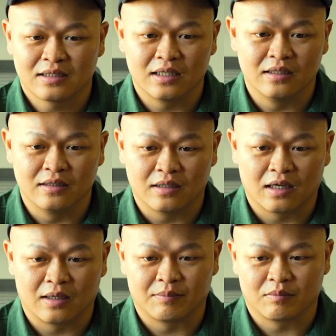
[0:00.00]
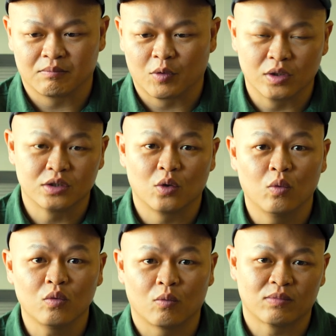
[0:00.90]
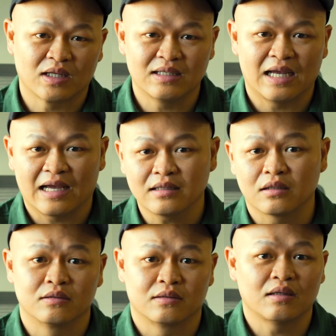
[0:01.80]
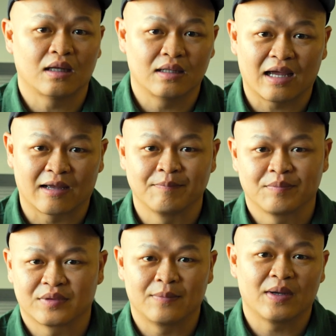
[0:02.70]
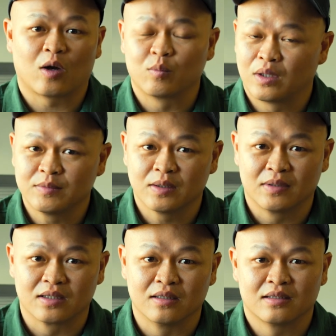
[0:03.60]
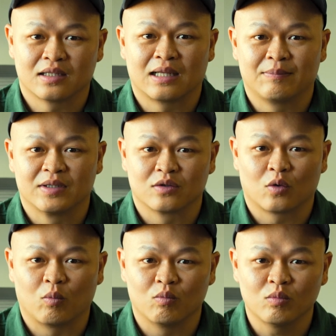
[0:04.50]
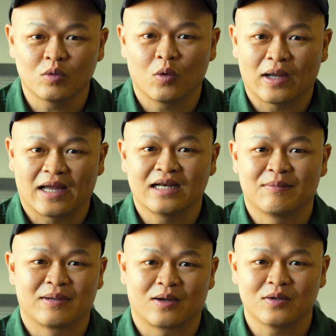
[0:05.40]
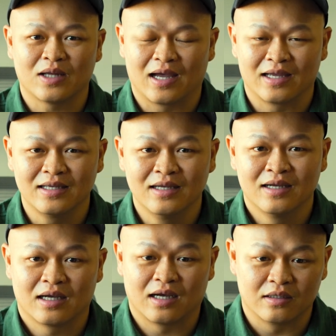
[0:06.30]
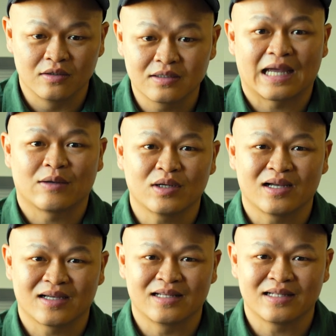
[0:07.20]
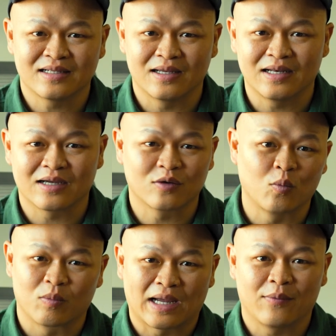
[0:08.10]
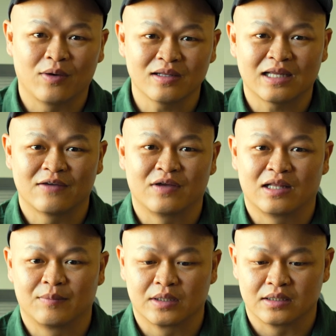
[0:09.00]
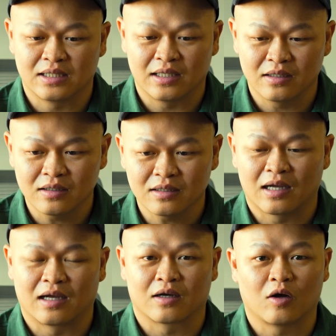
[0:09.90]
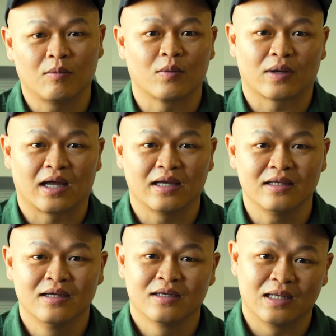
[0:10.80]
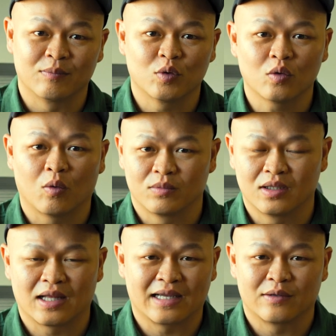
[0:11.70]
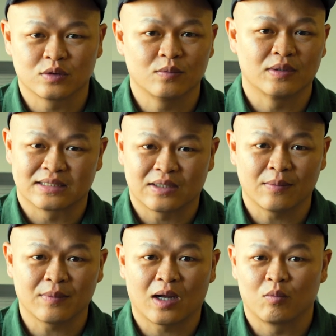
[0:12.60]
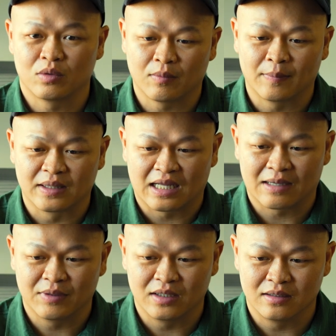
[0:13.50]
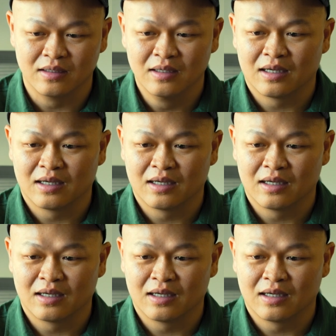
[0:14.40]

thì à, Bộ Di chú cũng đánh giá từng cái kỹ năng để mà cộng điểm cho mình nên là mình cũng cố gắng để mà có thể à, nâng cao tất cả kỹ kỹ năng cùng cao hết thay vì là mình chỉ à, có một cái điểm cuối cùng như là IELTS của mình là 6.0 nhưng mà mình lại bị